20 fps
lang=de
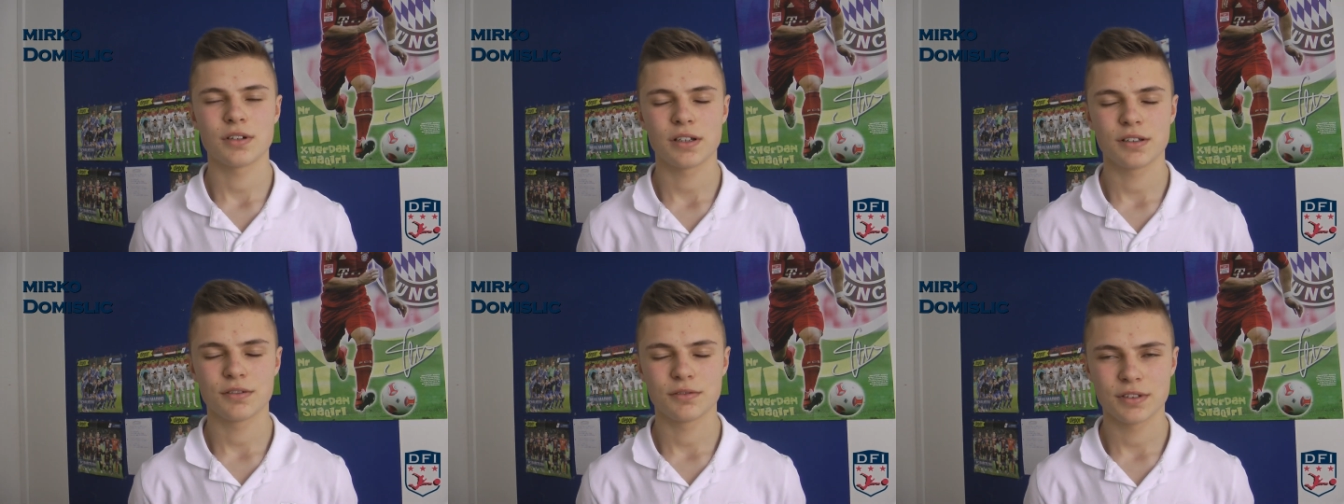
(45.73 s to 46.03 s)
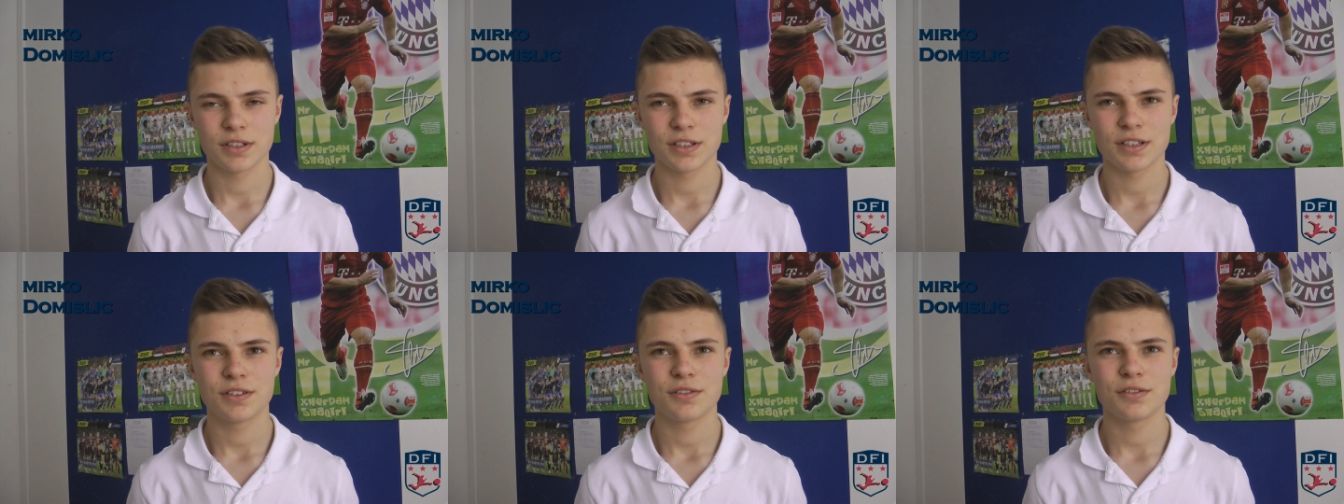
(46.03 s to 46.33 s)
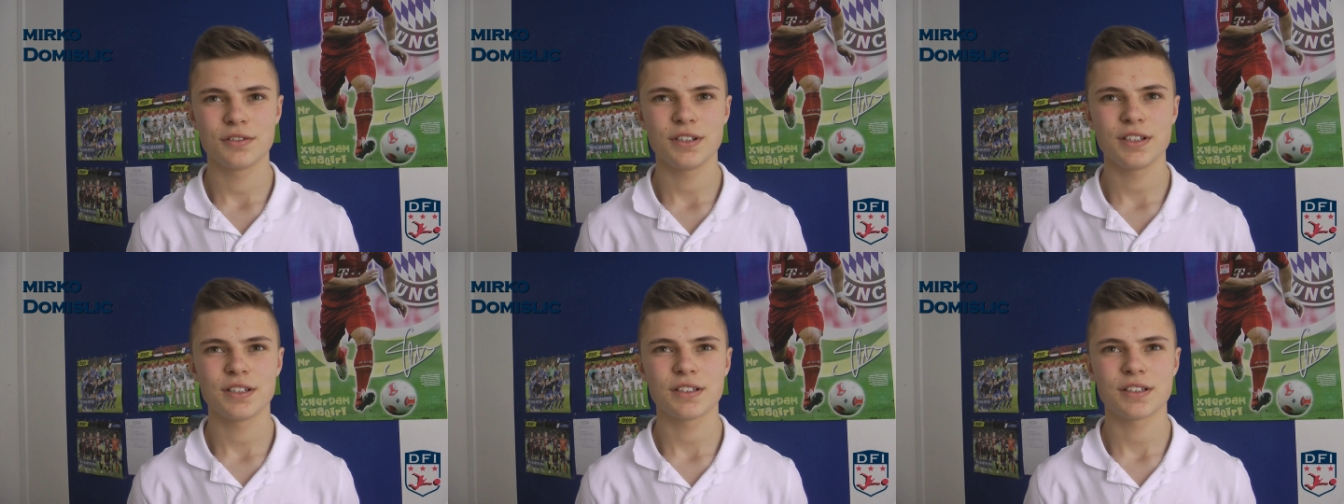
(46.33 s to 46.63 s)
und
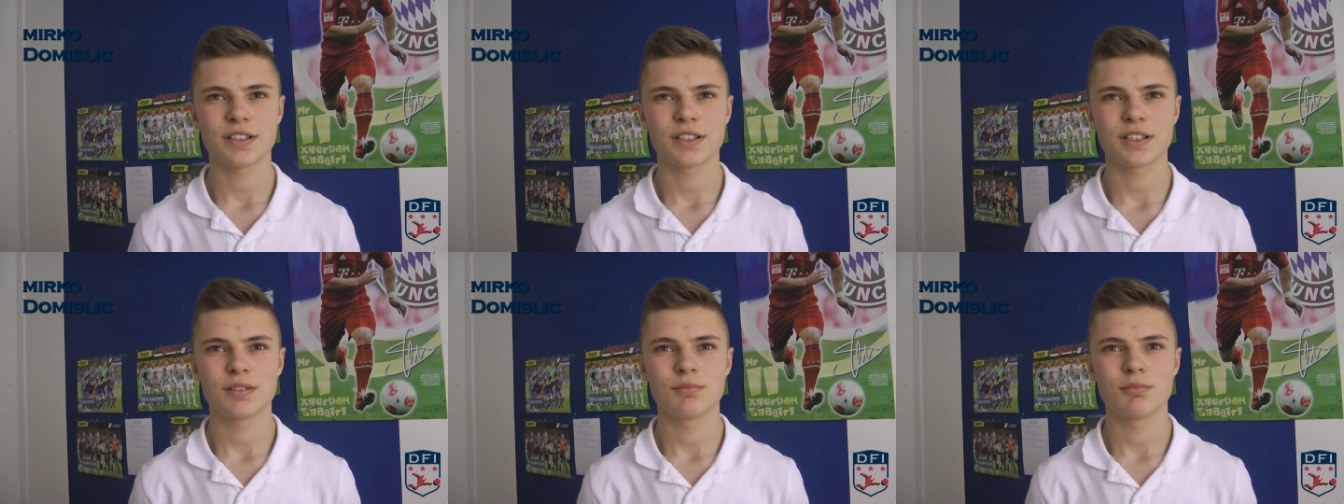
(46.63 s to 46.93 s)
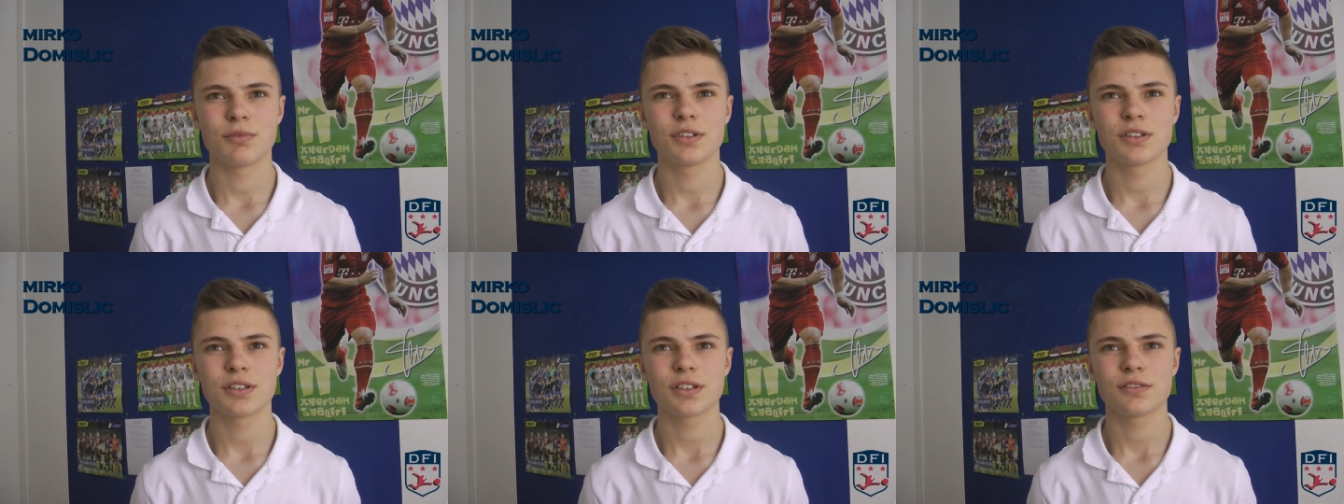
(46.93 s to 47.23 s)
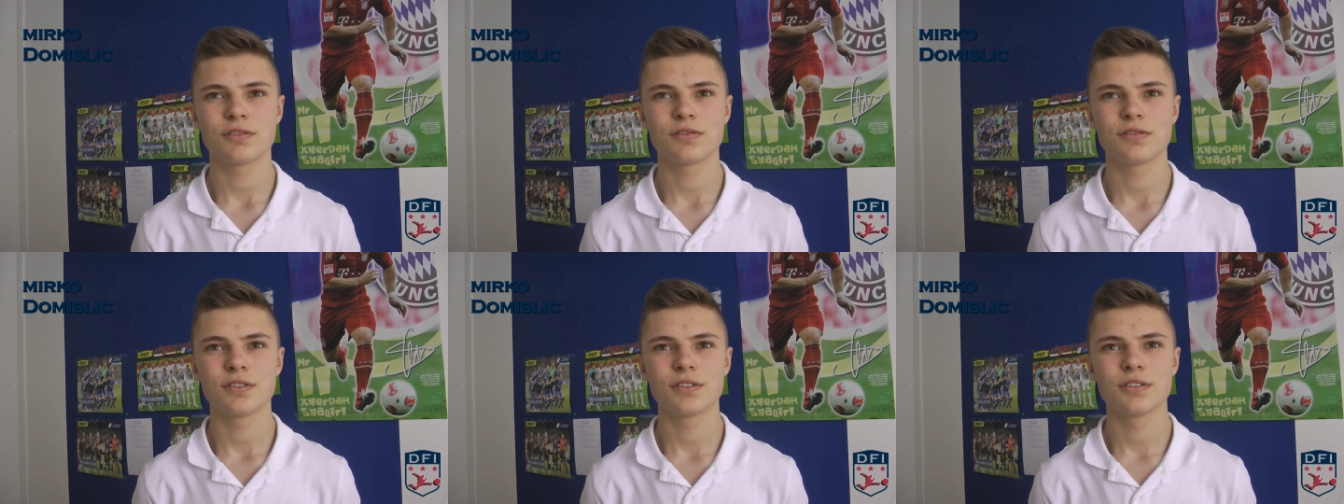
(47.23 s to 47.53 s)
Turniersieg in
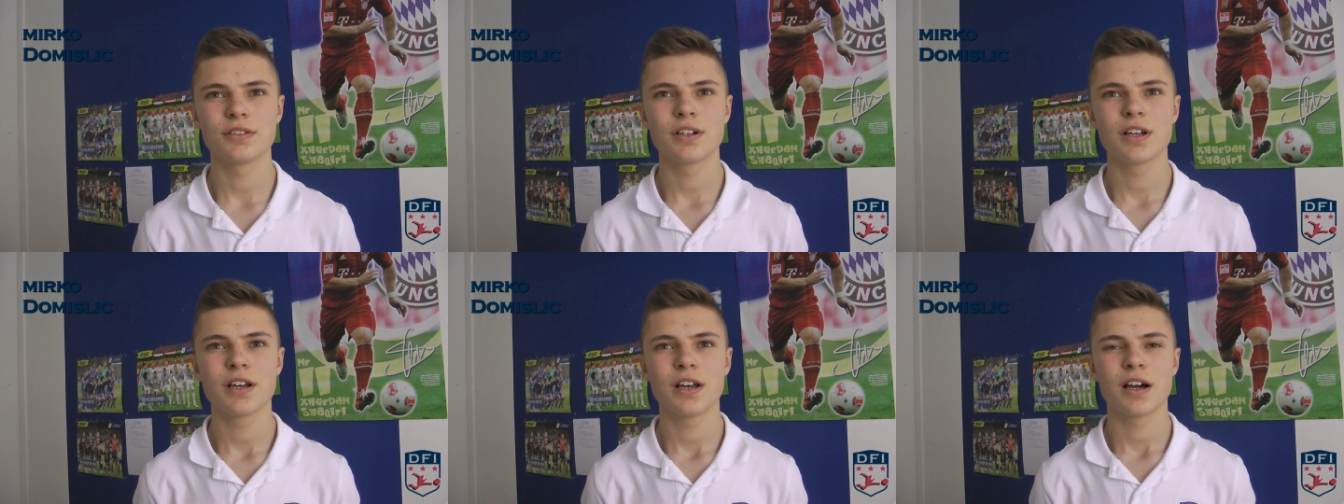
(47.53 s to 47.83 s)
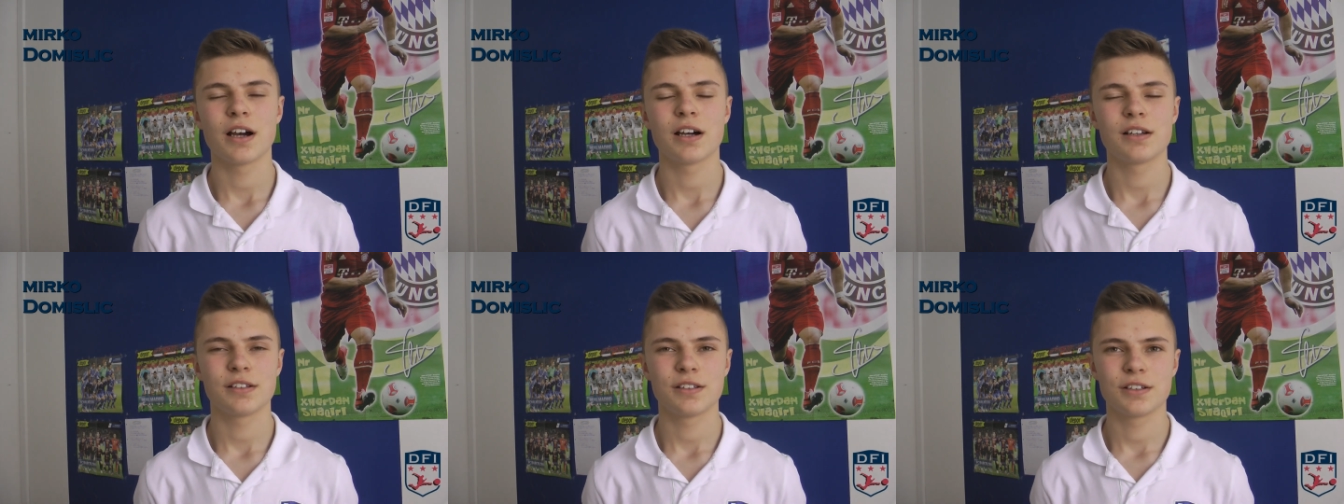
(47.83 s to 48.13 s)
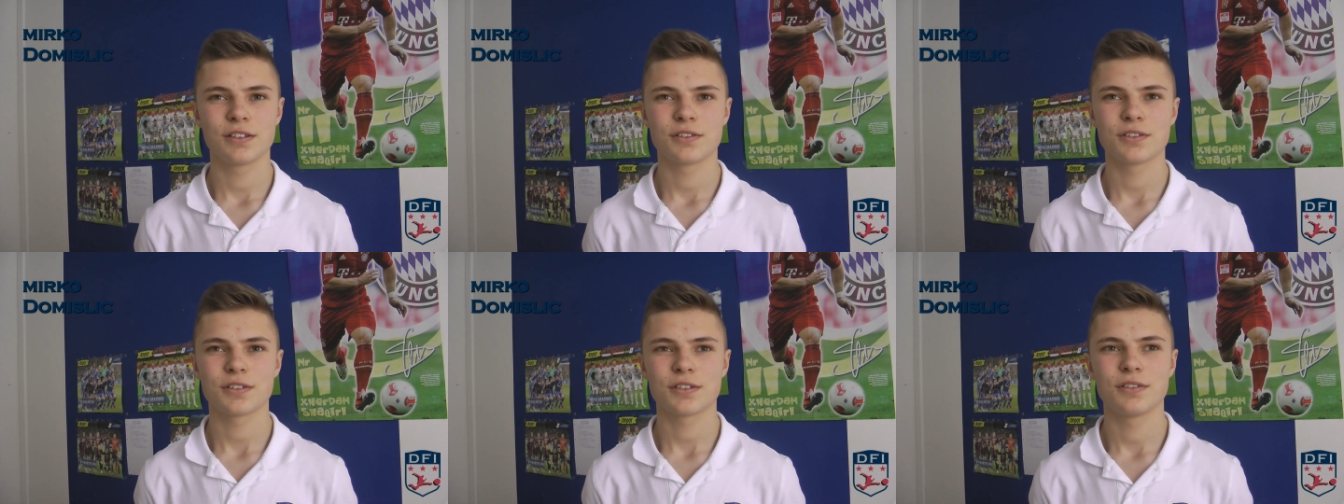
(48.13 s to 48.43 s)
Montafon, einer der
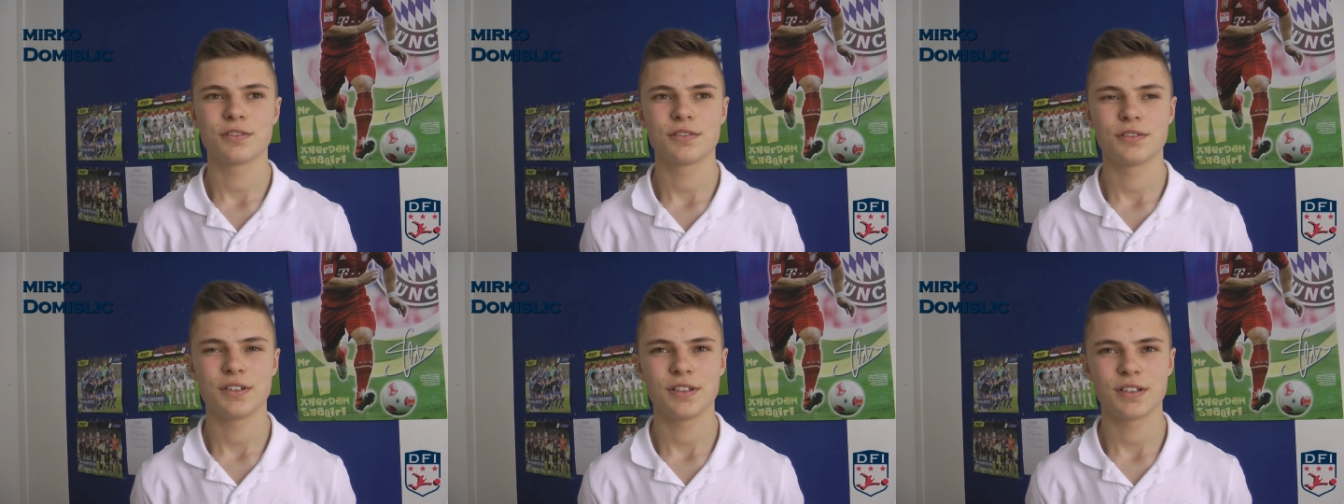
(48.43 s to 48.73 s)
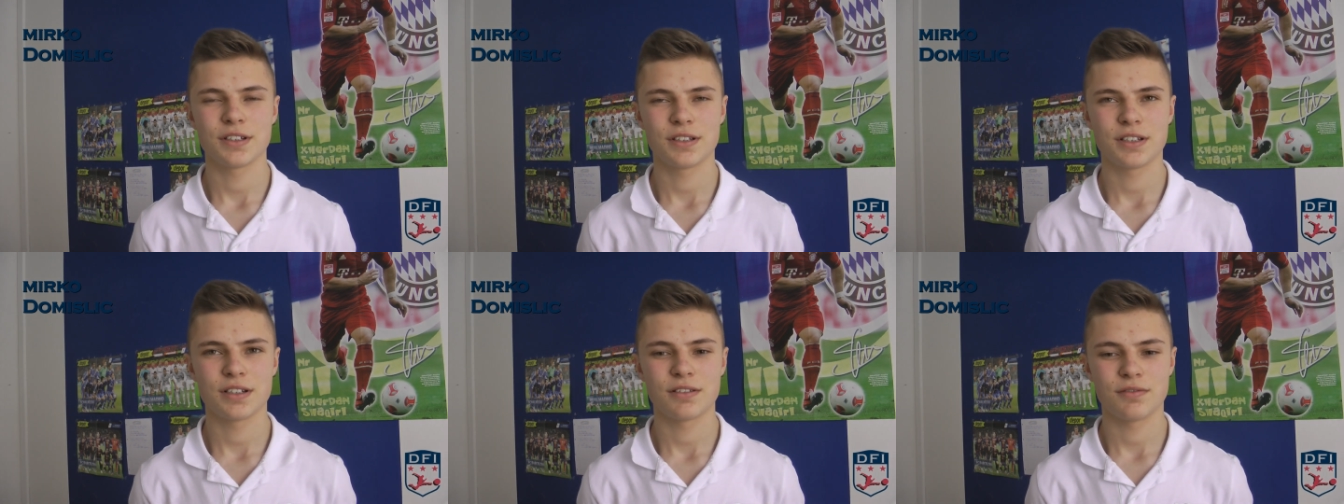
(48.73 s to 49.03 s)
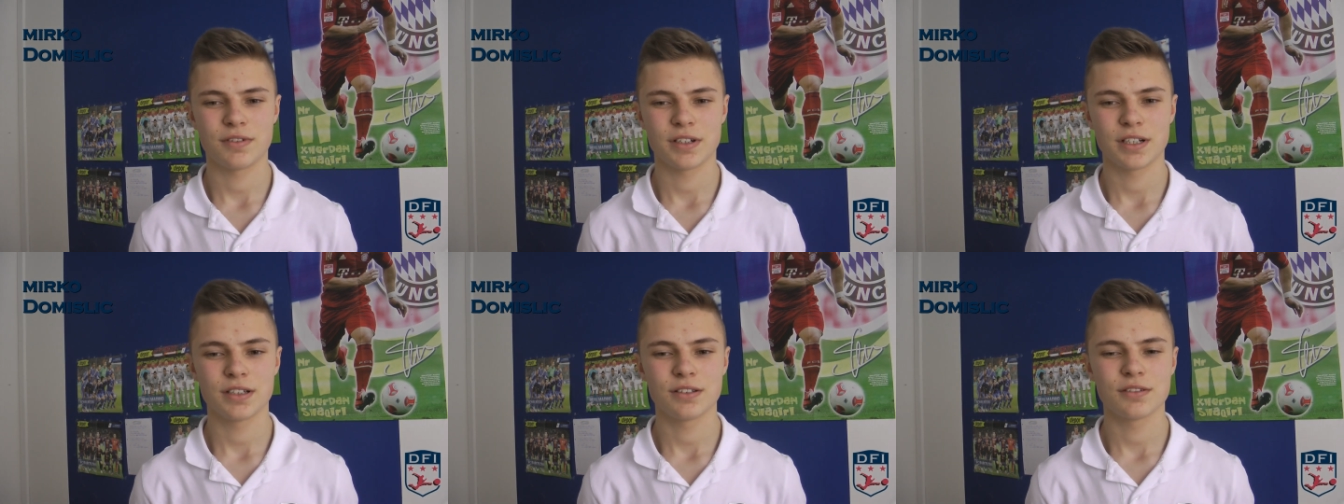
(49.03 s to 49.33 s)
größten Turniere
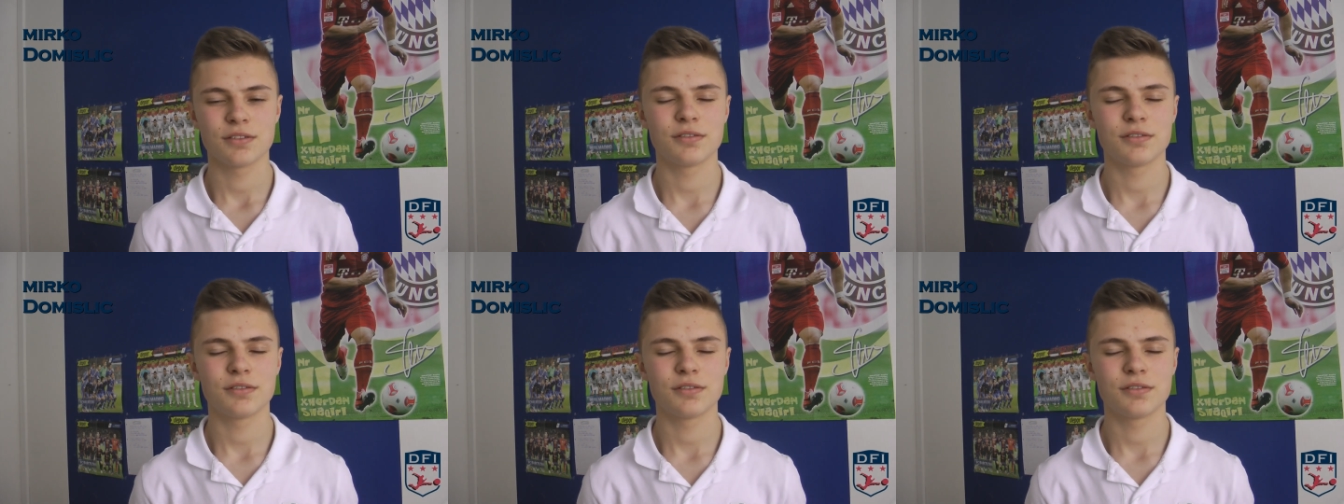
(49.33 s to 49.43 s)
der Welt.